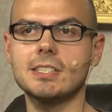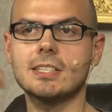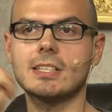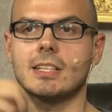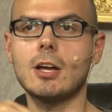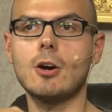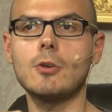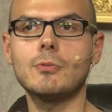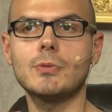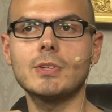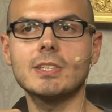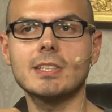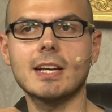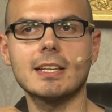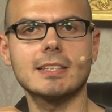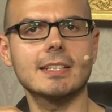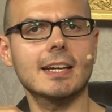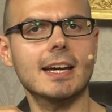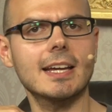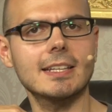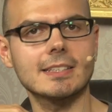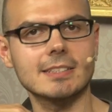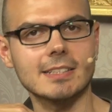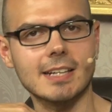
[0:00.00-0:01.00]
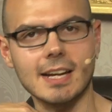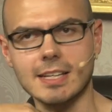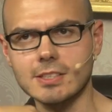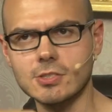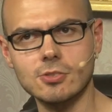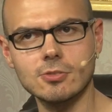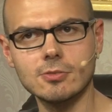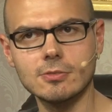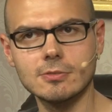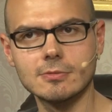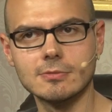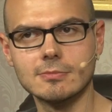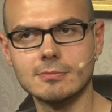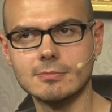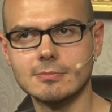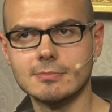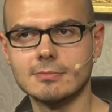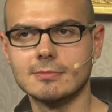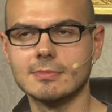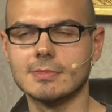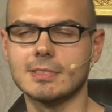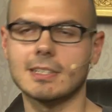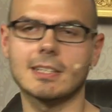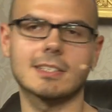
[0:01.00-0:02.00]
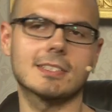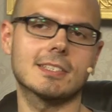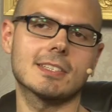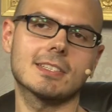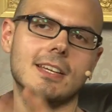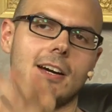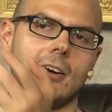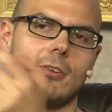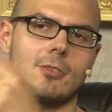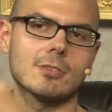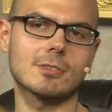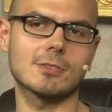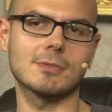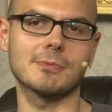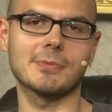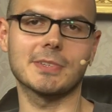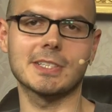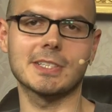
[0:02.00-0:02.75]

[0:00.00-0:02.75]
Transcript: ich laufe in ein Rennen, kannst du? Jetzt ist er auch zum